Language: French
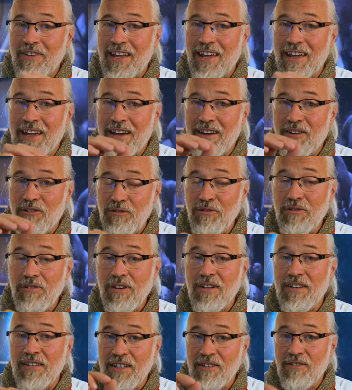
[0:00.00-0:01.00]

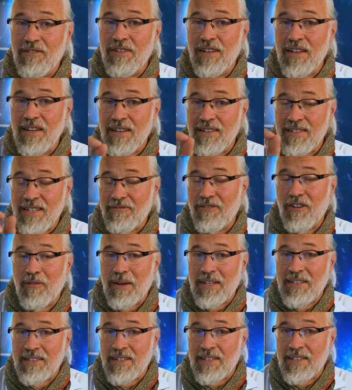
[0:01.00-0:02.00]
Terre-Lune des données
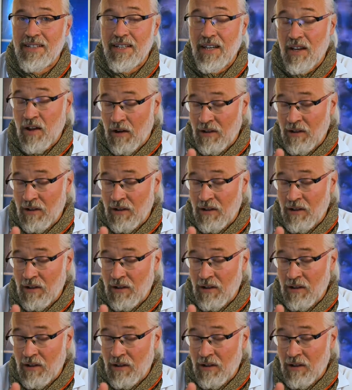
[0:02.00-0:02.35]
informatiques.